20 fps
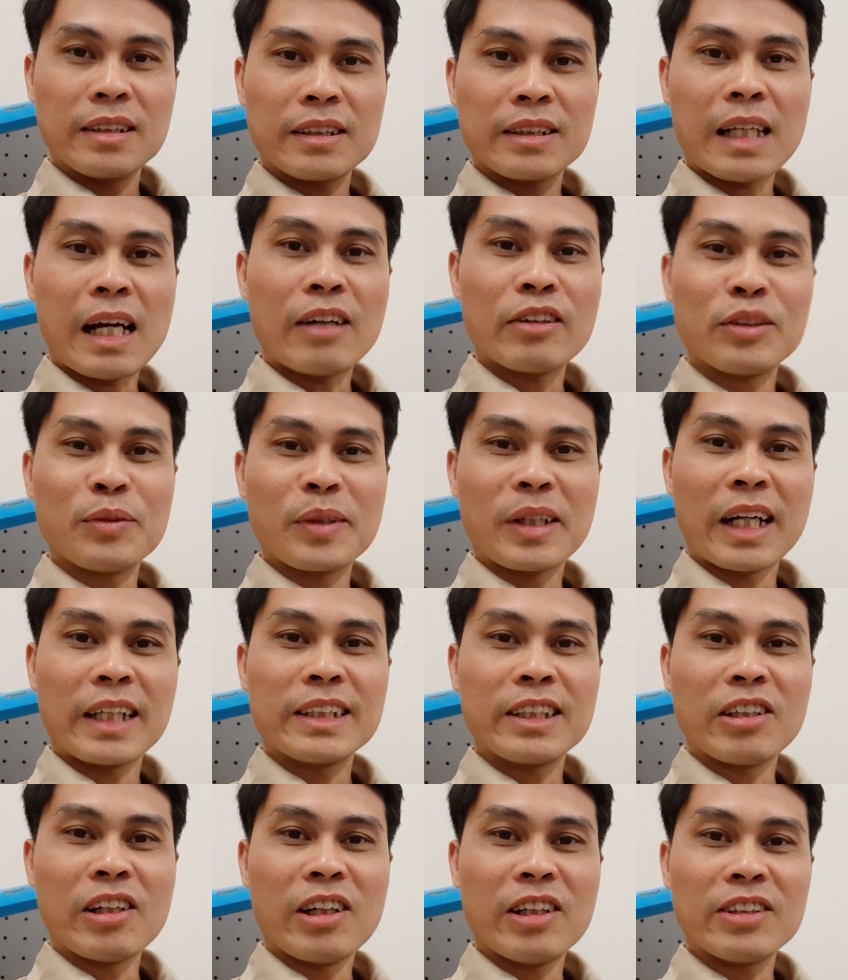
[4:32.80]
tạo ra một cái
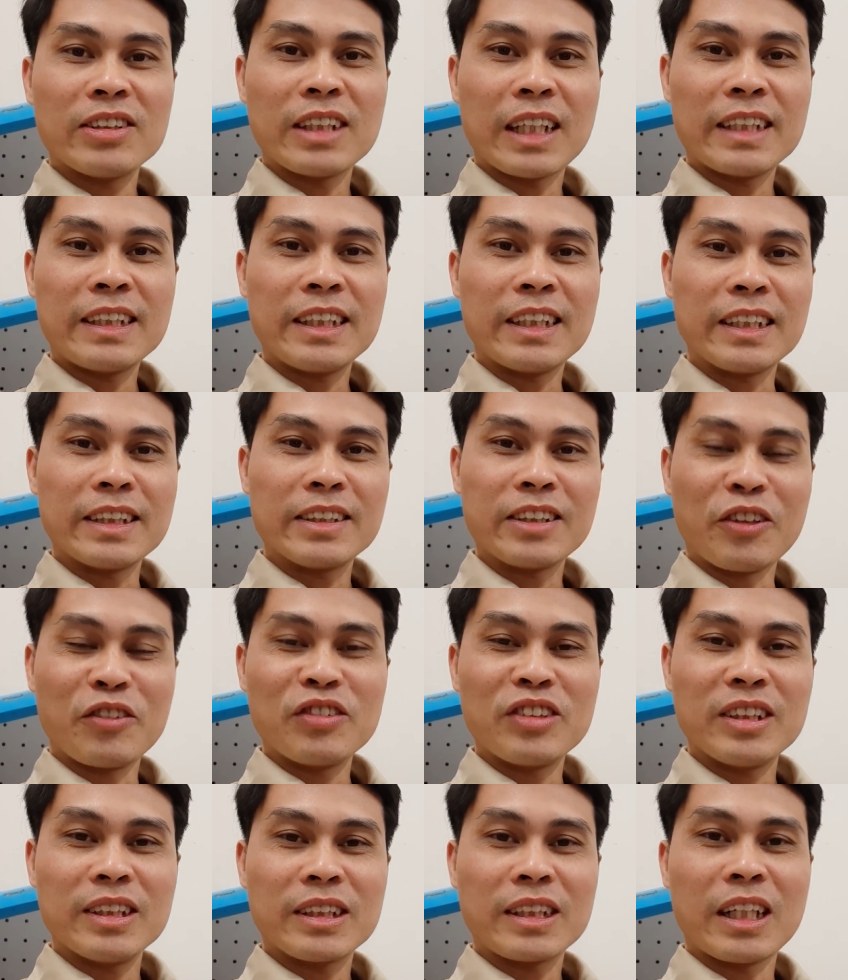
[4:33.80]
gì đó giá trị, giống
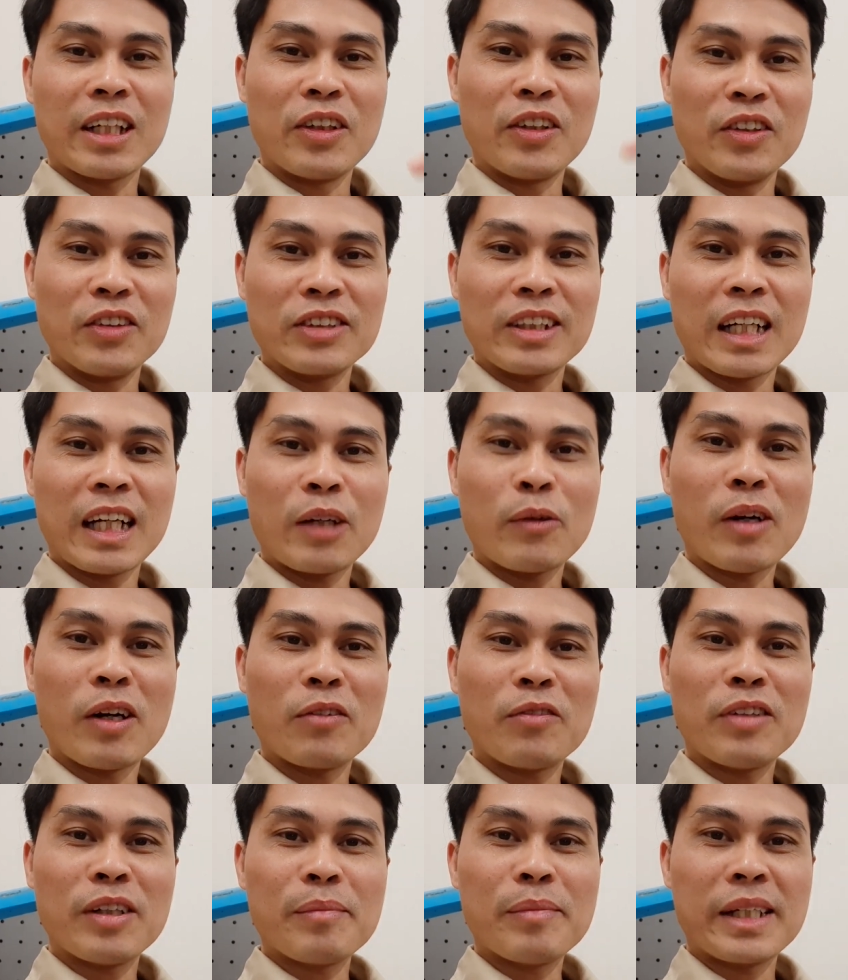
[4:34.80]
như kiểu nhà khoa
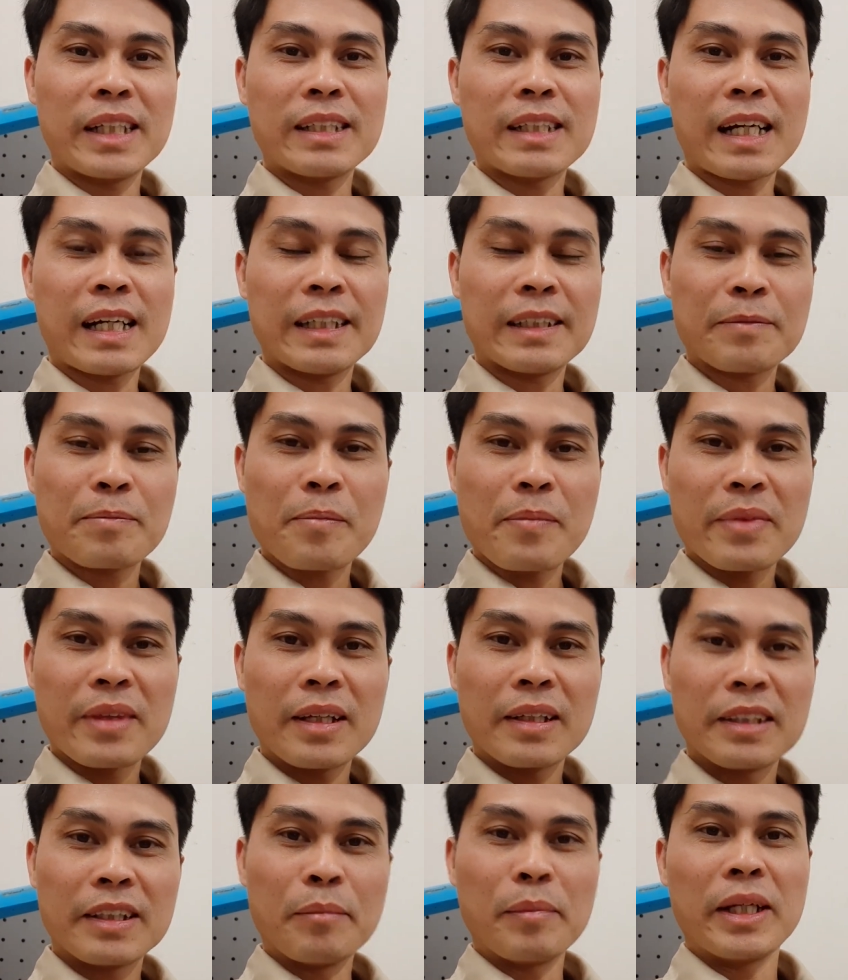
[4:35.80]
học phát minh ra.
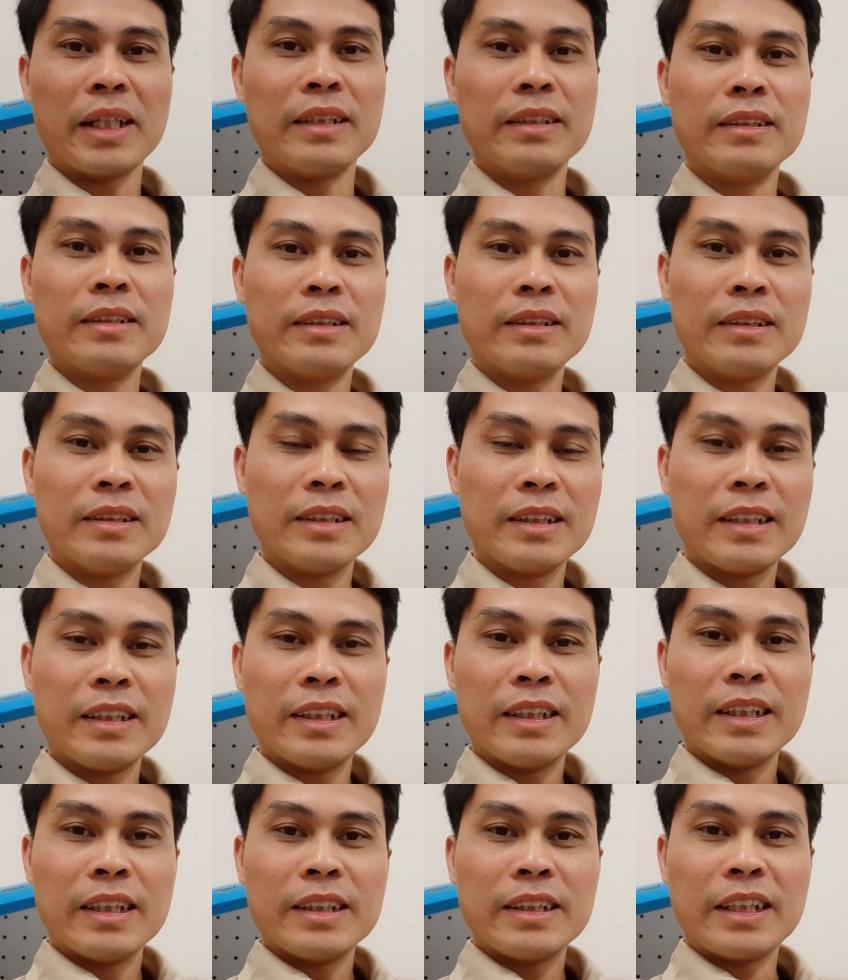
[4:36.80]
Thì mình
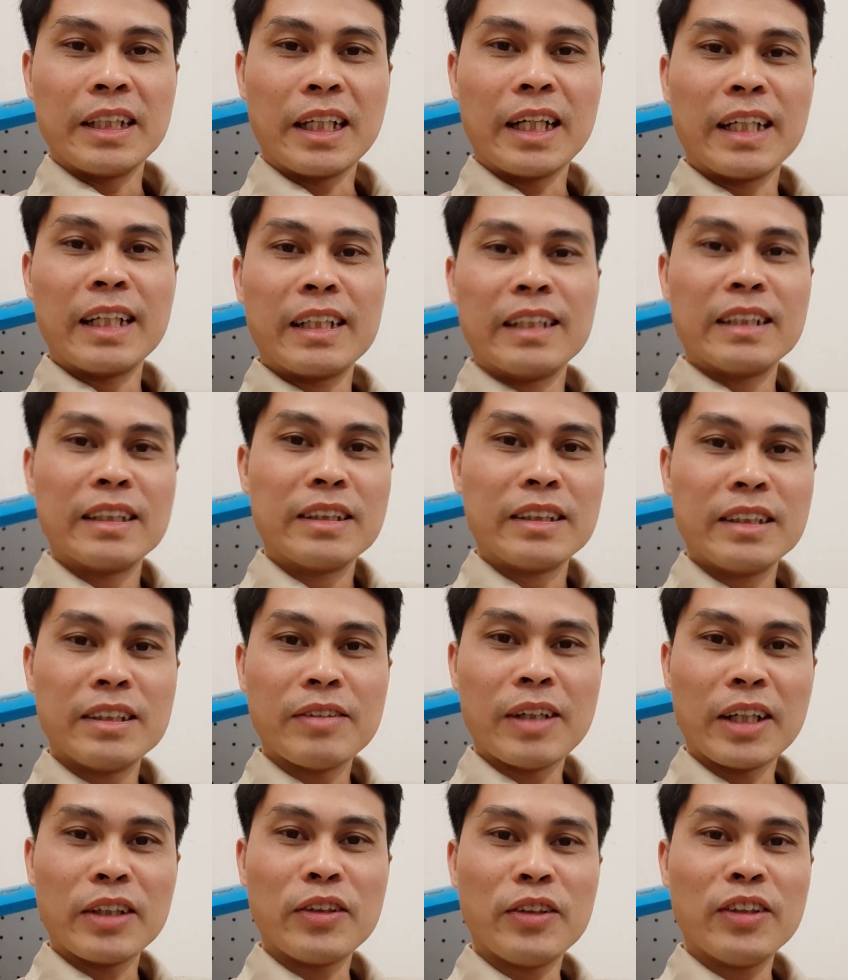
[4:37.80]
chỉ cần như
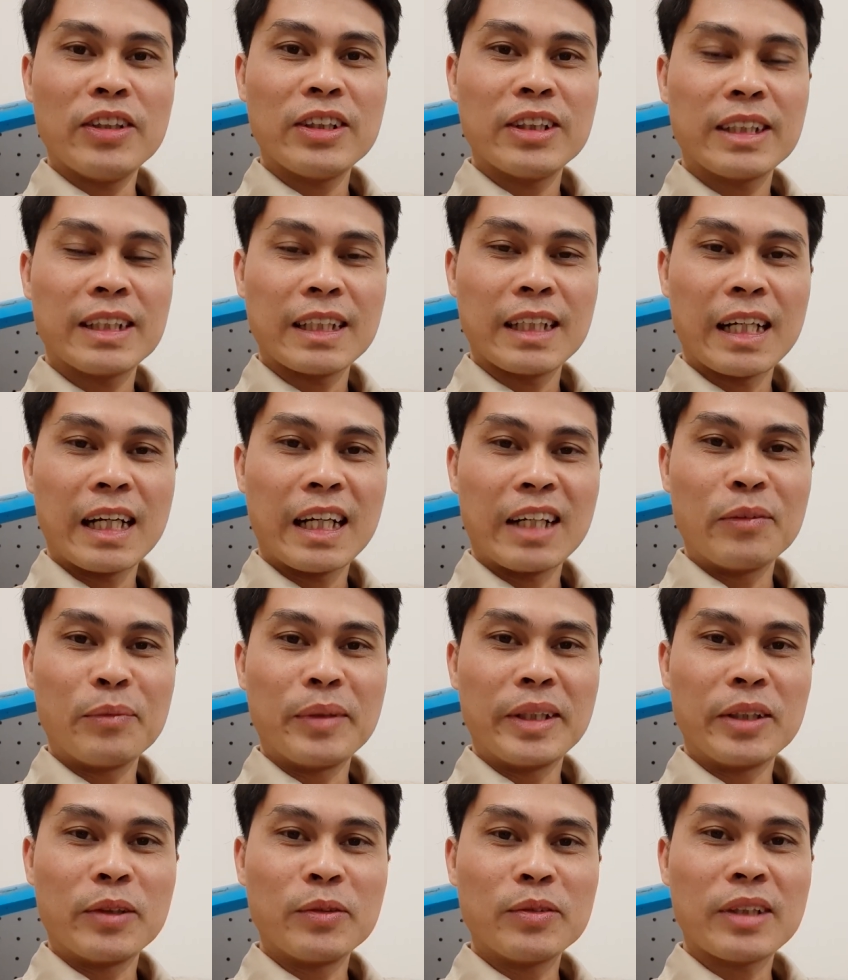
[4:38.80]
vậy thôi là
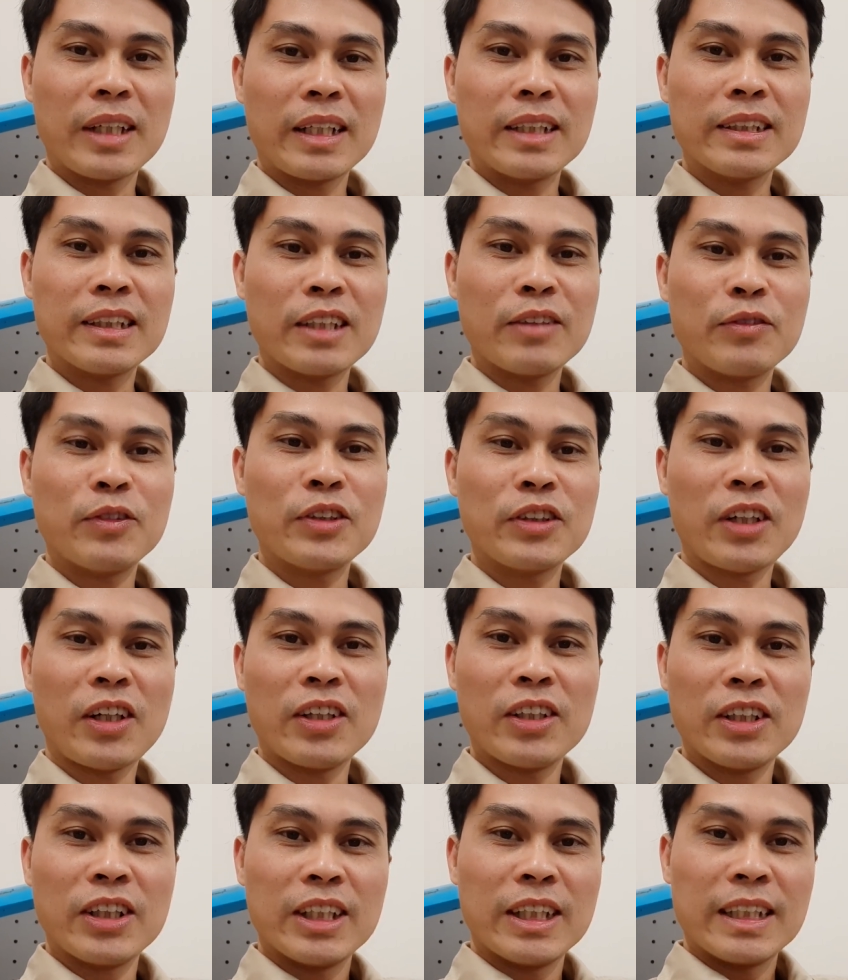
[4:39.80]
mình cũng thấy rất là vui rồi.
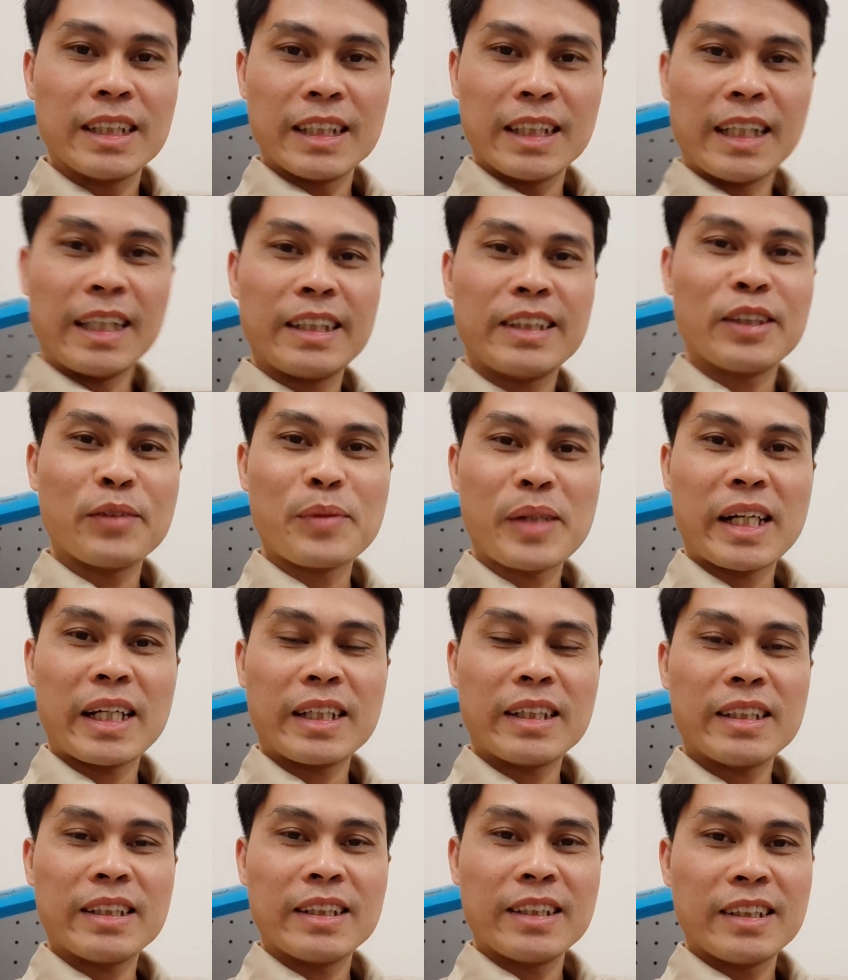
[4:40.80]
Đấy, thì hôm
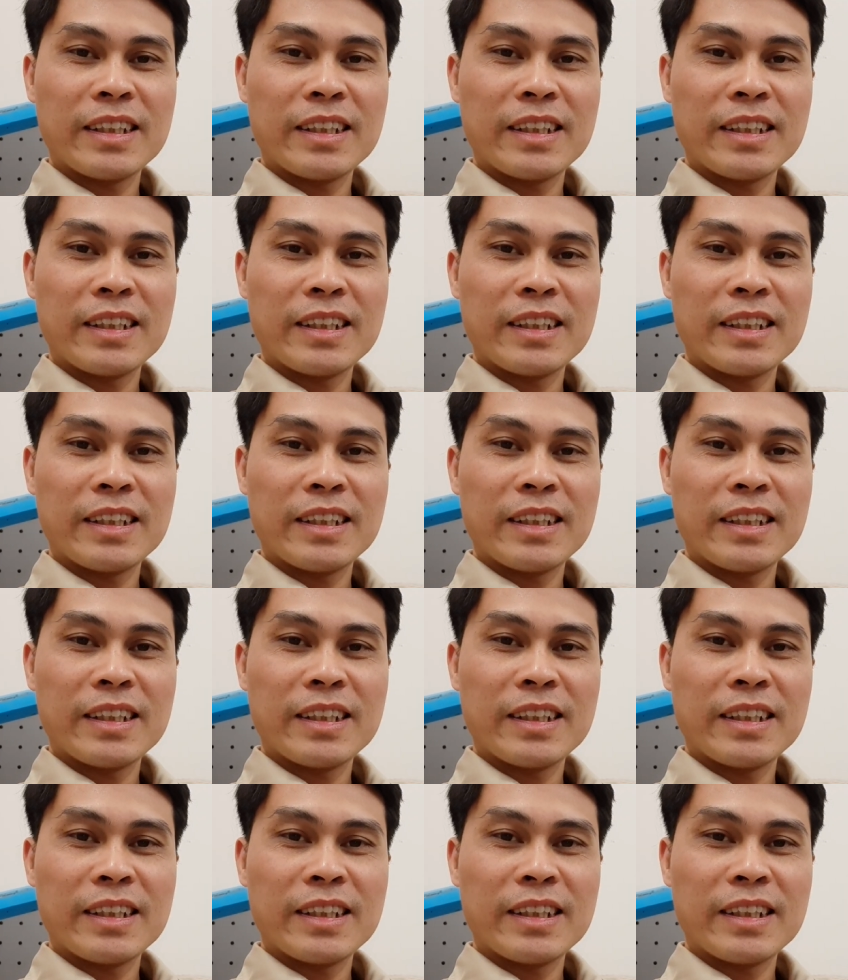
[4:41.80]
nay